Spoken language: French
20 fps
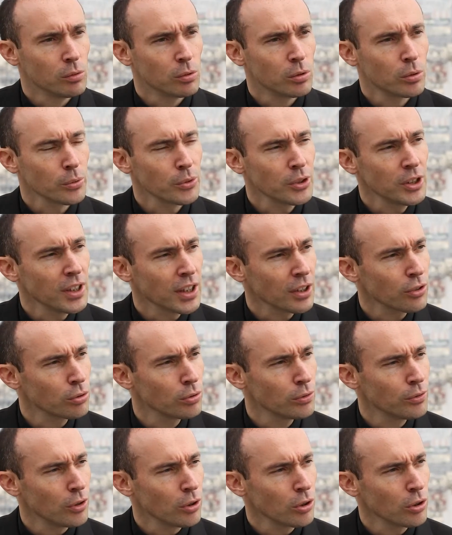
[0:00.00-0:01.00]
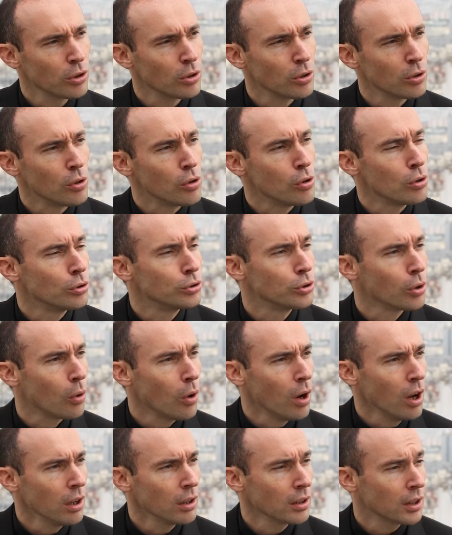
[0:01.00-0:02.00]
on considère souvent que le
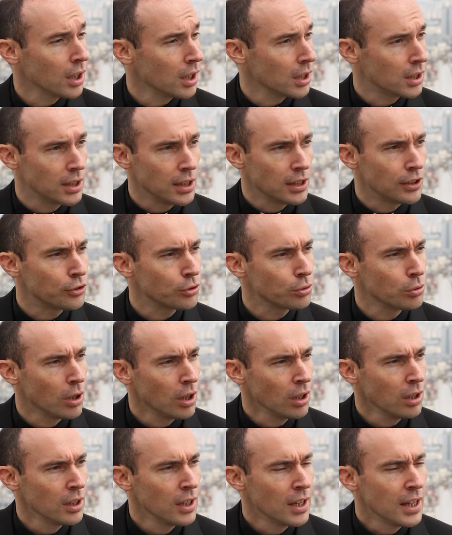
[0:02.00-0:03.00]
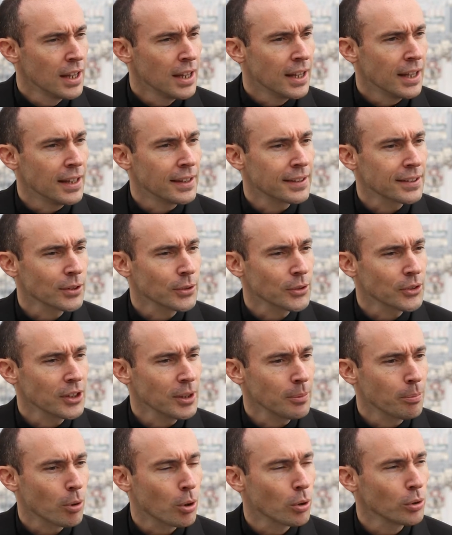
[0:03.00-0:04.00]
droit, quel qu'il soit, est
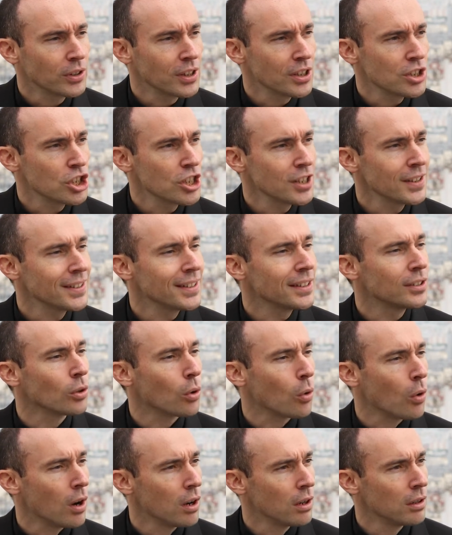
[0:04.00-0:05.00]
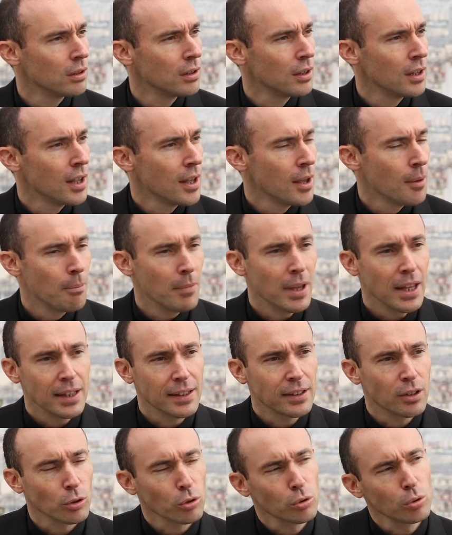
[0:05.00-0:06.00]
censé protéger ses droits. Mais
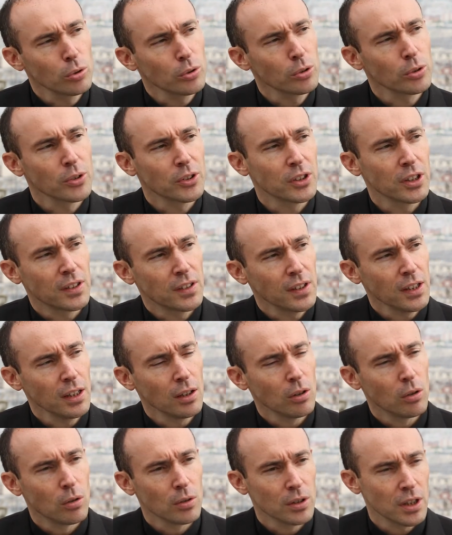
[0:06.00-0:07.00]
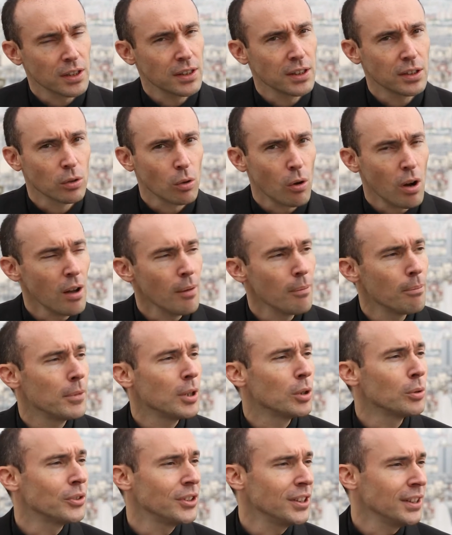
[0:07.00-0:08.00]
dans toute société, on a des droits,
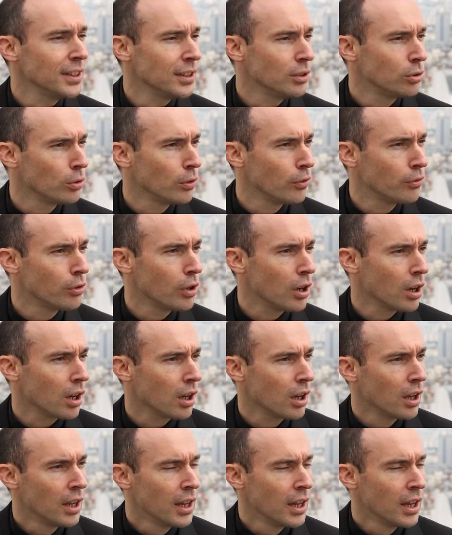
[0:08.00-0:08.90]
mais aussi des devoirs.